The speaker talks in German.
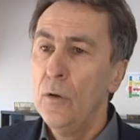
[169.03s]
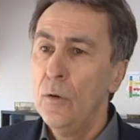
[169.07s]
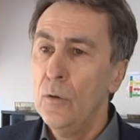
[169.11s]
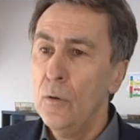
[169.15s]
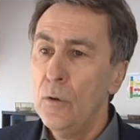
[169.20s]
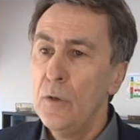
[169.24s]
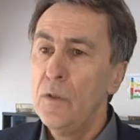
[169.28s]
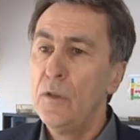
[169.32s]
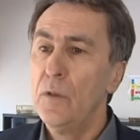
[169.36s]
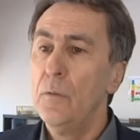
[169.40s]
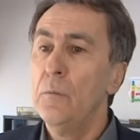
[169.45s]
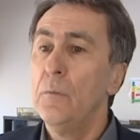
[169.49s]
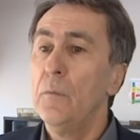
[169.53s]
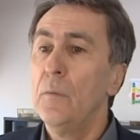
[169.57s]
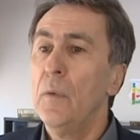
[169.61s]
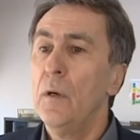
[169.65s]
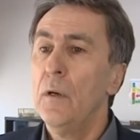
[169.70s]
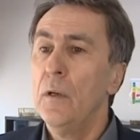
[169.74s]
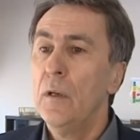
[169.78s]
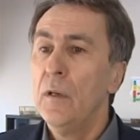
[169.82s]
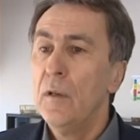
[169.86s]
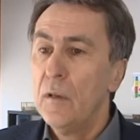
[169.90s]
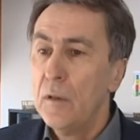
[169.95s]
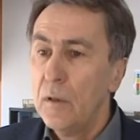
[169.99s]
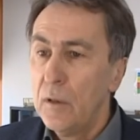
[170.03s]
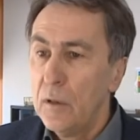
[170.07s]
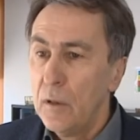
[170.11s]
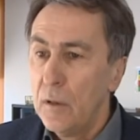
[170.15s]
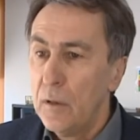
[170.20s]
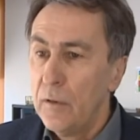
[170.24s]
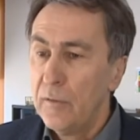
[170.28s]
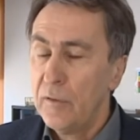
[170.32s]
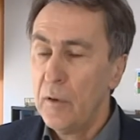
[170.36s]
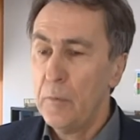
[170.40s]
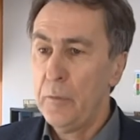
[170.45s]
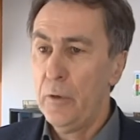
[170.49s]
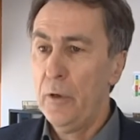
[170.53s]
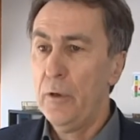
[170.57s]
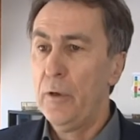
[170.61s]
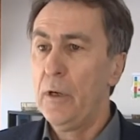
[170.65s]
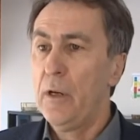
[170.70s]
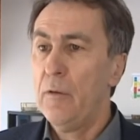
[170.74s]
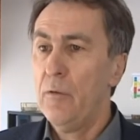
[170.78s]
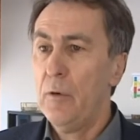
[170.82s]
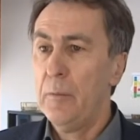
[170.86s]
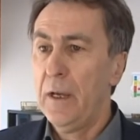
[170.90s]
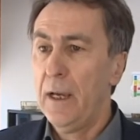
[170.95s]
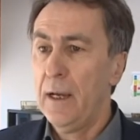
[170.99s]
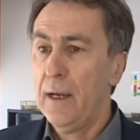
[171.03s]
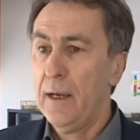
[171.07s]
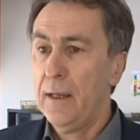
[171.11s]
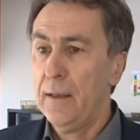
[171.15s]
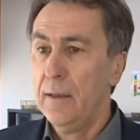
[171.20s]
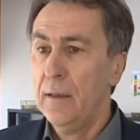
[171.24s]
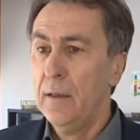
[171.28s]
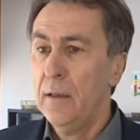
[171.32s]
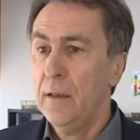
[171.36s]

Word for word: aus dem Vermögen, das wir haben.